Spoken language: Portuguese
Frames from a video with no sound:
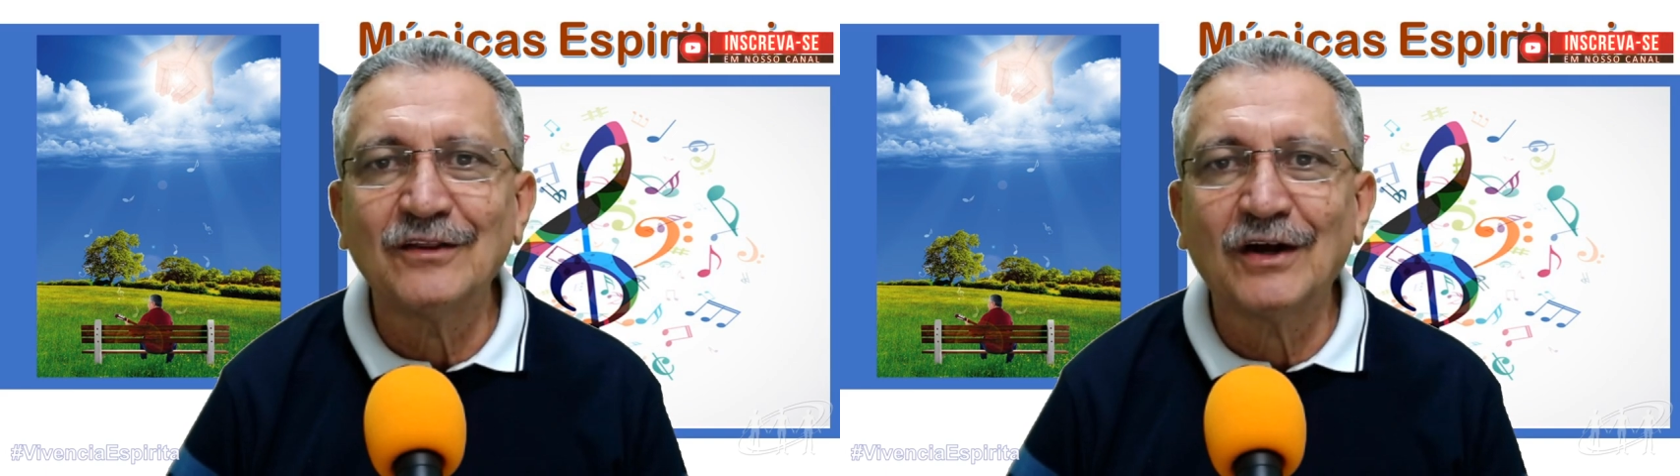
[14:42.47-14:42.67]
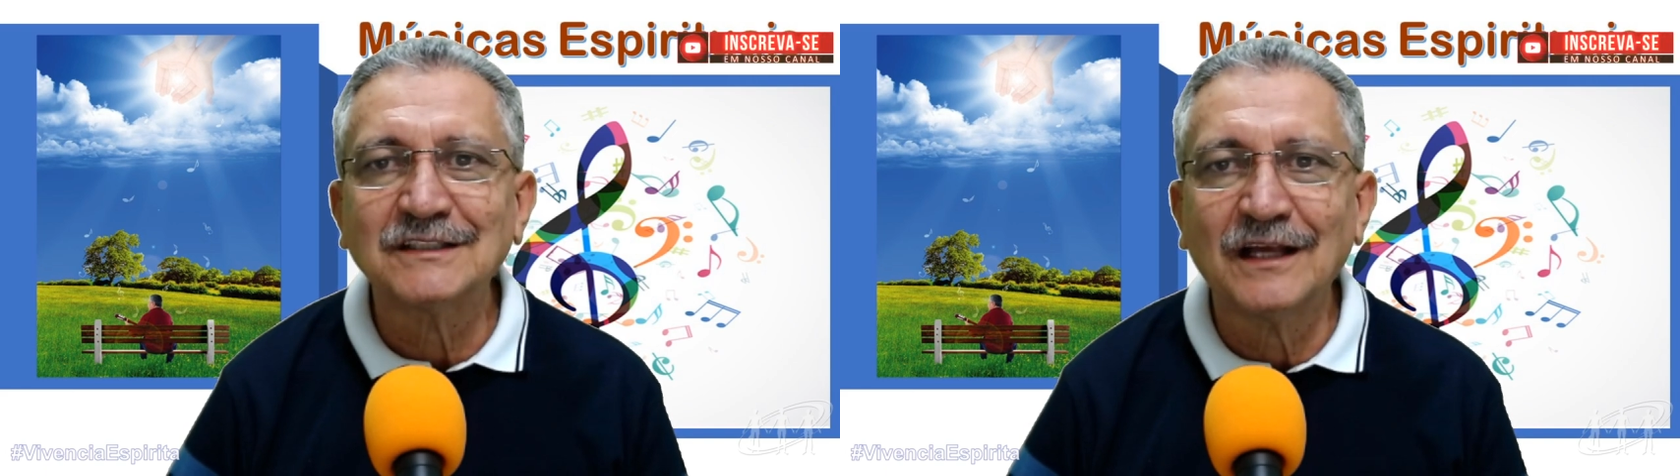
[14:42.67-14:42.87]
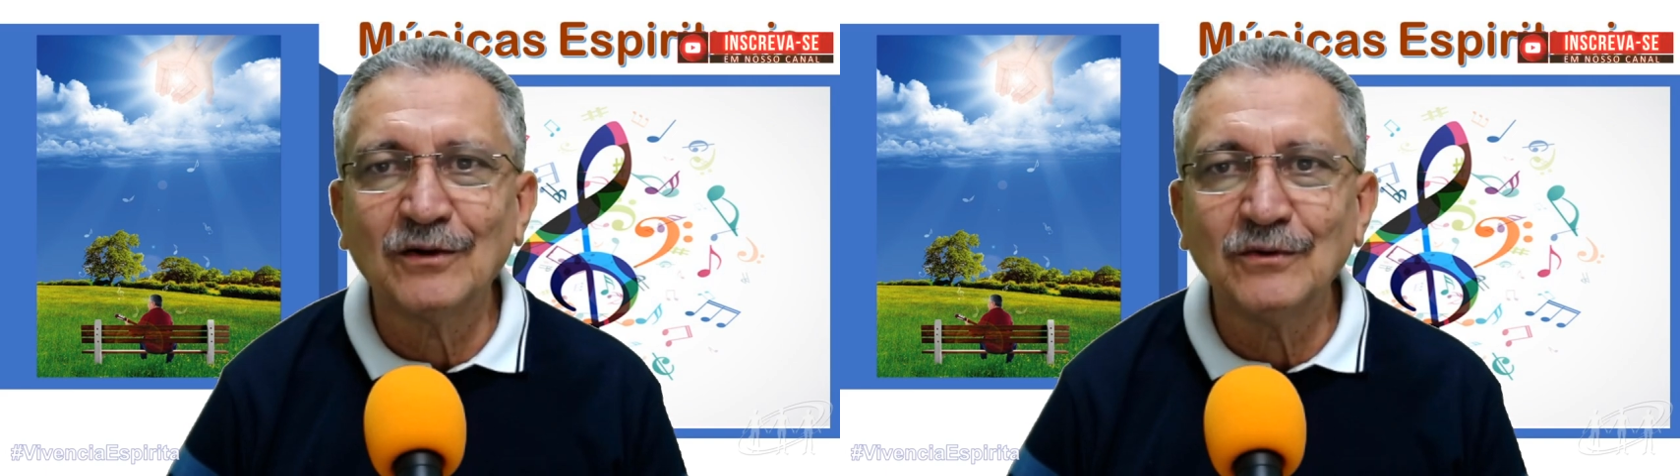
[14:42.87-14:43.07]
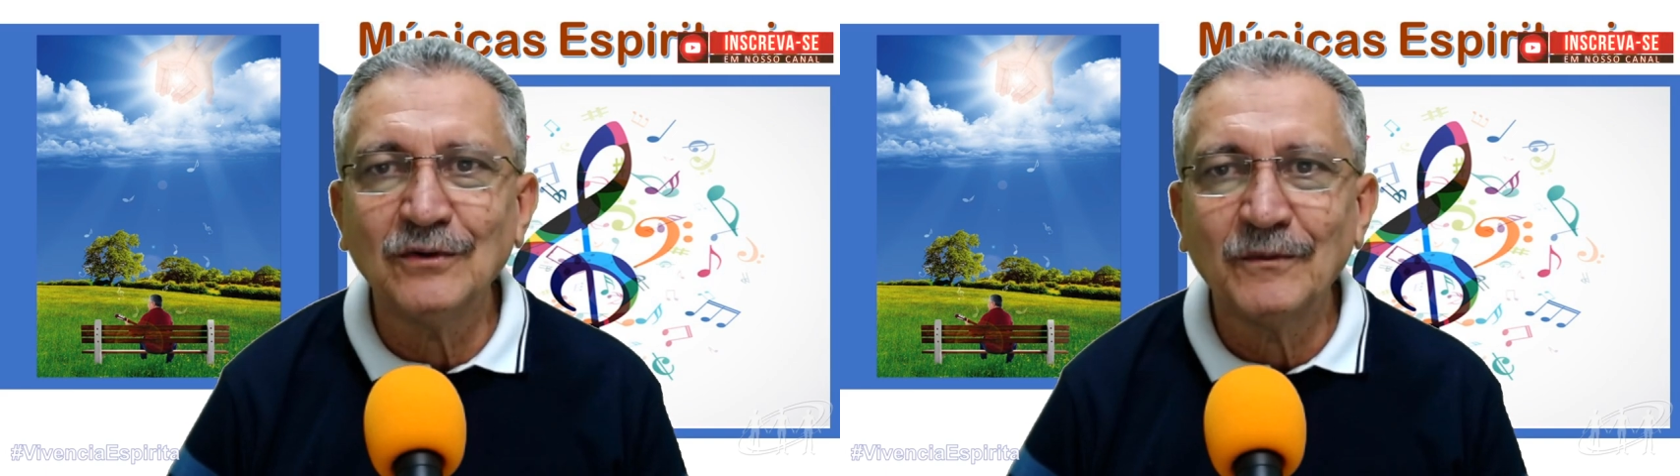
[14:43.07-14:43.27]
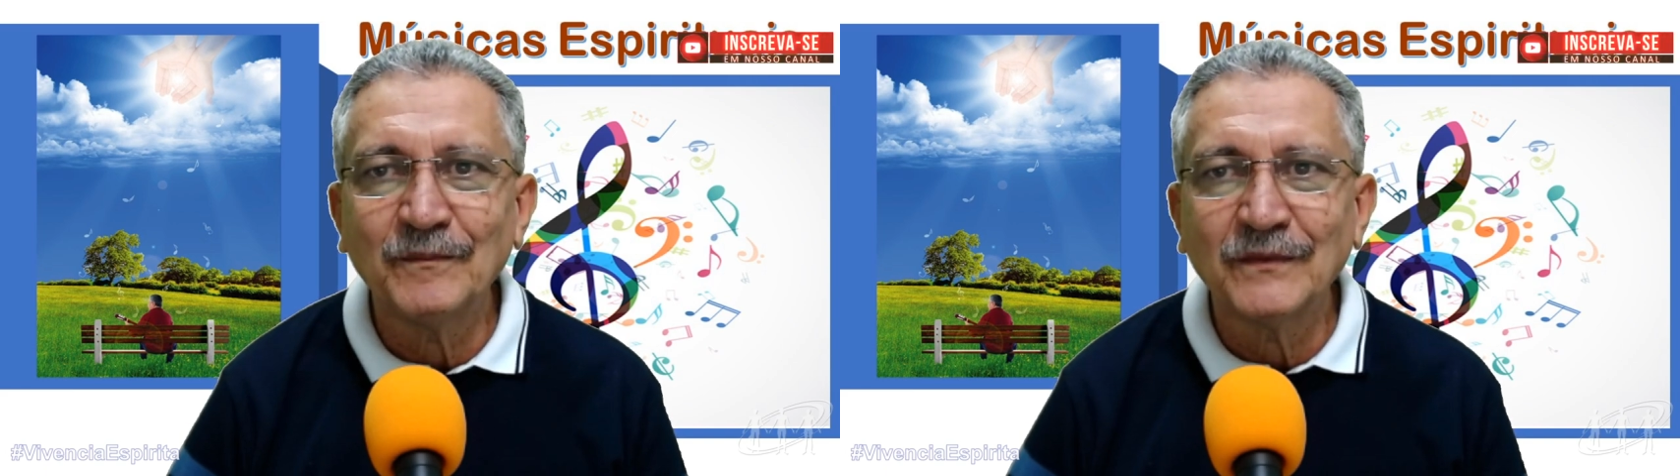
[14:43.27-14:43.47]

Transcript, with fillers: à nossa Lu